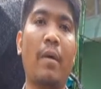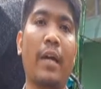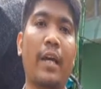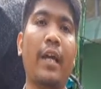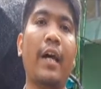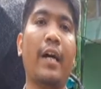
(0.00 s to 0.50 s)

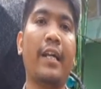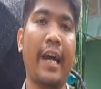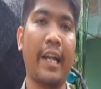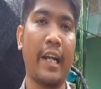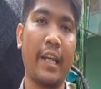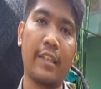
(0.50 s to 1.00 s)
bagi
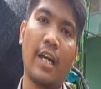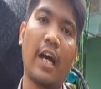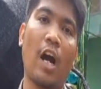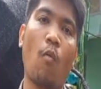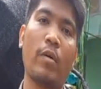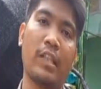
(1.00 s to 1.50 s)
daerah kita
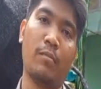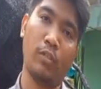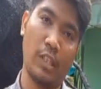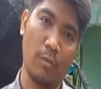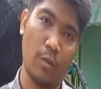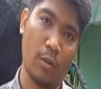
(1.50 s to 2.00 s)
Kabupaten
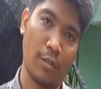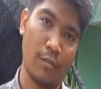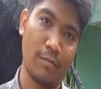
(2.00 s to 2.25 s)
Belitung Timur.